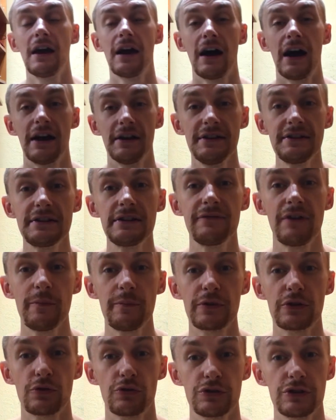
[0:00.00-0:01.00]
А если вам
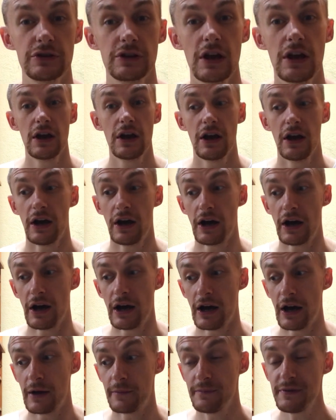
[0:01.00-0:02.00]
приходит
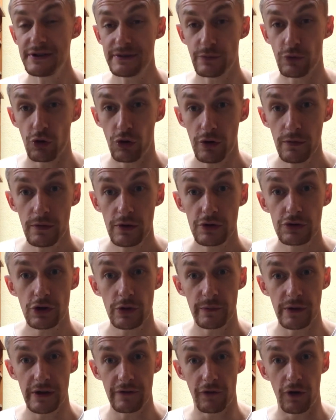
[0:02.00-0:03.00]
а, письмо, то
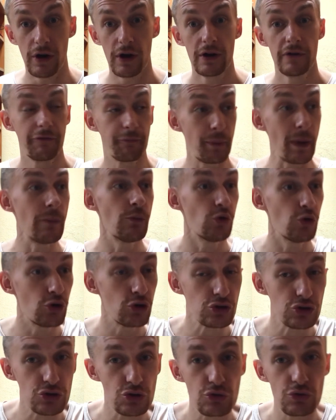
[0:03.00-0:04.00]
мы его в
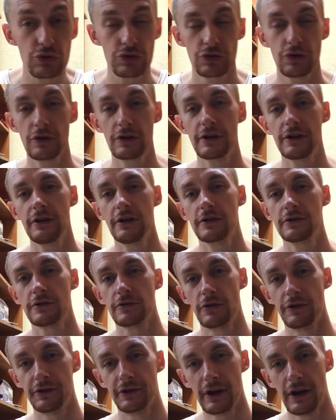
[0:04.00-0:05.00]
помоечку, только
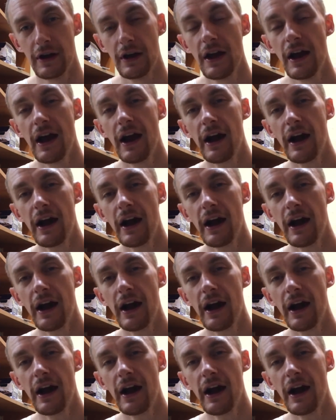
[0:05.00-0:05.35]
электронное.